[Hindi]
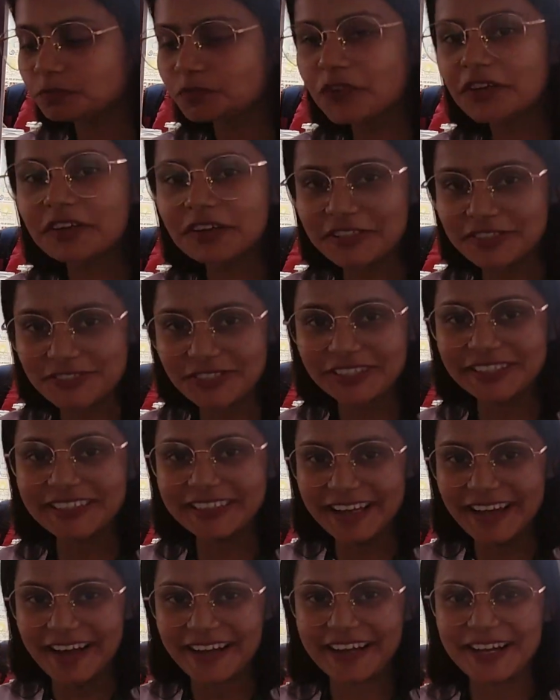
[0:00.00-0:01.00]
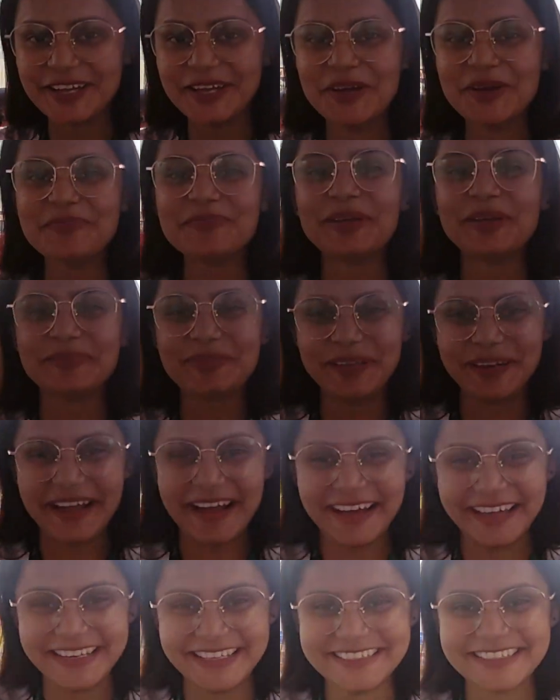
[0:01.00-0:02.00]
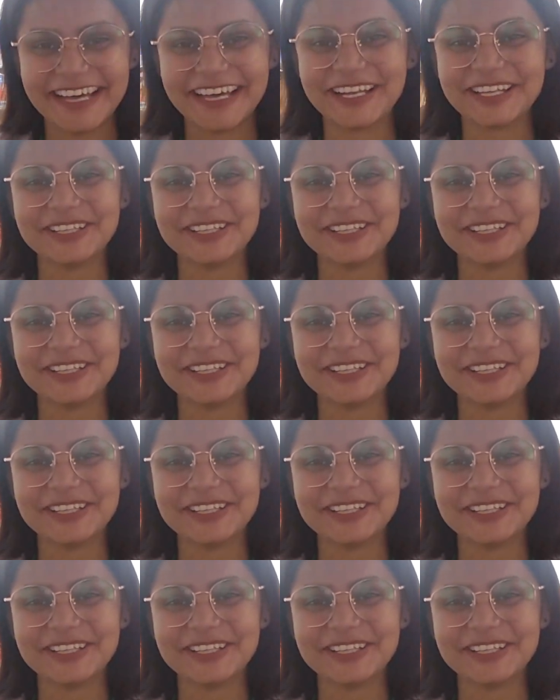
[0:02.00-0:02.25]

ग्रीन चटनी आ गई है मेरे पे रहा नहीं जा